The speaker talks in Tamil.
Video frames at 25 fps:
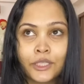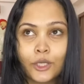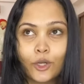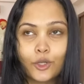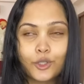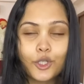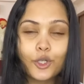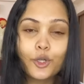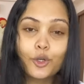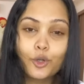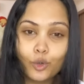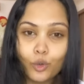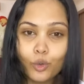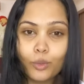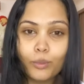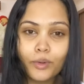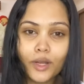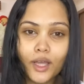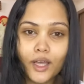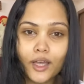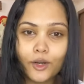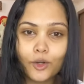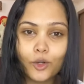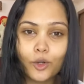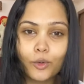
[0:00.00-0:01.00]
கொஞ்சம்
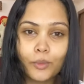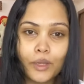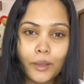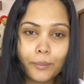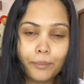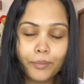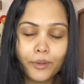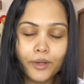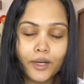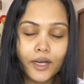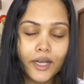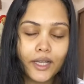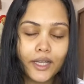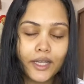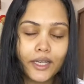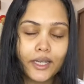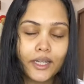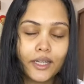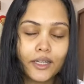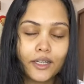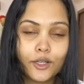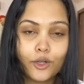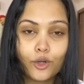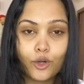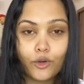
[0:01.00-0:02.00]
க்ரூம்டாக இருக்கும் எப்போ
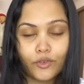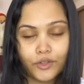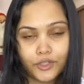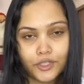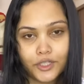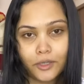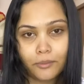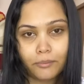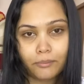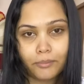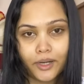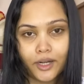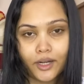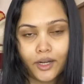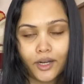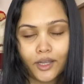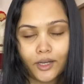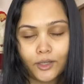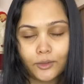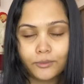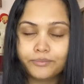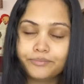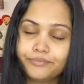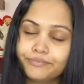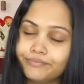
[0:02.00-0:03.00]
அயனிங்கிற ஒரு விஷயம்
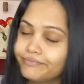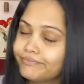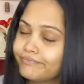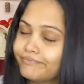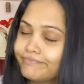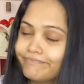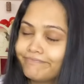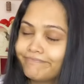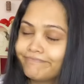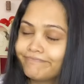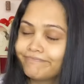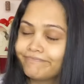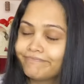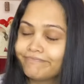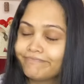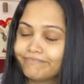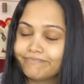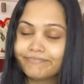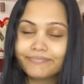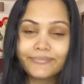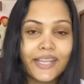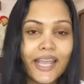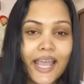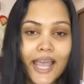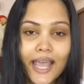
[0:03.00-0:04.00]
பண்ணாலும்
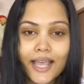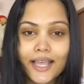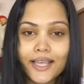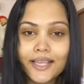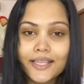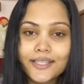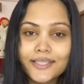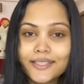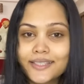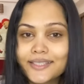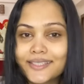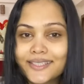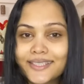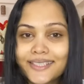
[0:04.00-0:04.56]
எஸ்